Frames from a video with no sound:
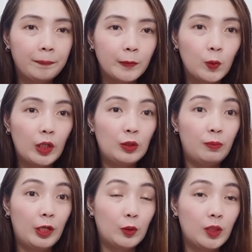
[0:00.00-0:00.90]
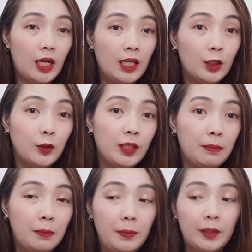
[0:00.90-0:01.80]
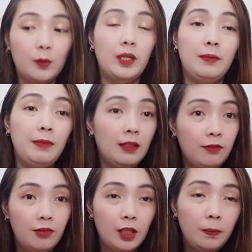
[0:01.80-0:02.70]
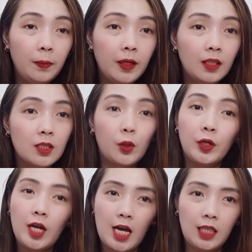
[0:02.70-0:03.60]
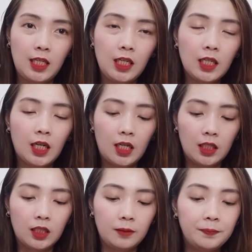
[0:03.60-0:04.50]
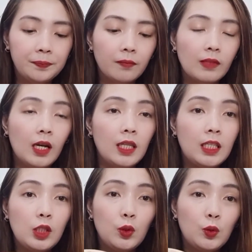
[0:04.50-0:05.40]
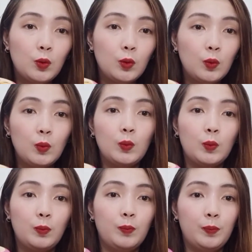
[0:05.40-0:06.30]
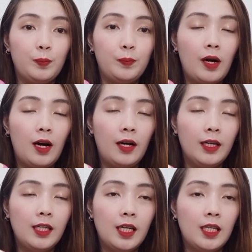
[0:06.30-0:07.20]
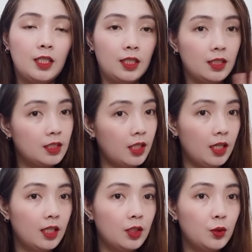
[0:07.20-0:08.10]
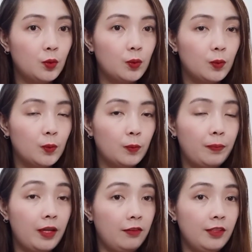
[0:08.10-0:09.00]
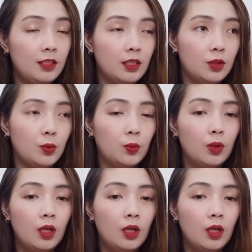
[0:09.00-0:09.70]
kung ano ba ito dahil ito ay, ito ay made in Philippines, organic, at nandito yung uh, ingredients and yung benefits niya. So,